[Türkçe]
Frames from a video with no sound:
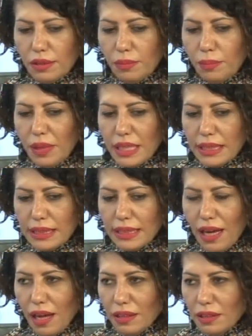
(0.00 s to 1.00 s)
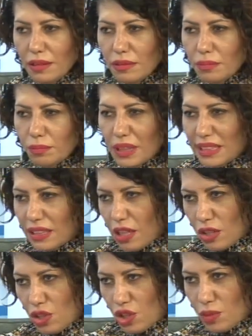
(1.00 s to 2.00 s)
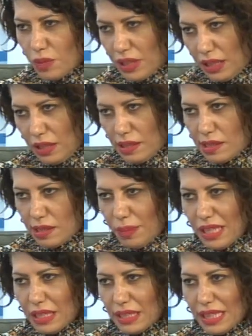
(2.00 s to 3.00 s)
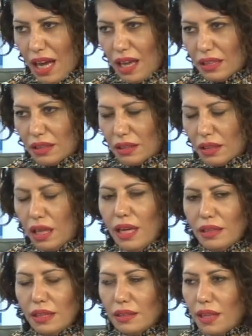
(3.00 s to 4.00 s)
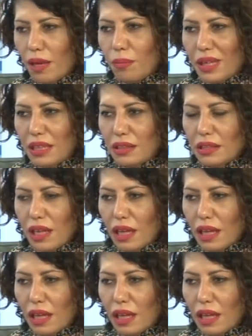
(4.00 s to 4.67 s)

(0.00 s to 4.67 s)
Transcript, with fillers: meridyen masaj makinesi. Meridyen, meridyen masaj. Neden? Meridyen